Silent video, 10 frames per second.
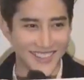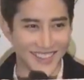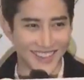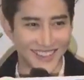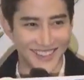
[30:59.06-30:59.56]
你
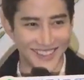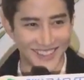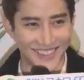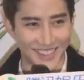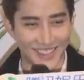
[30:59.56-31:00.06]
看，
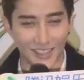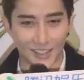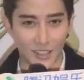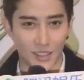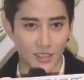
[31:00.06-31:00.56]

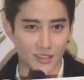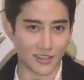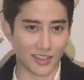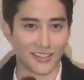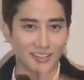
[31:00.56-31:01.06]
你看。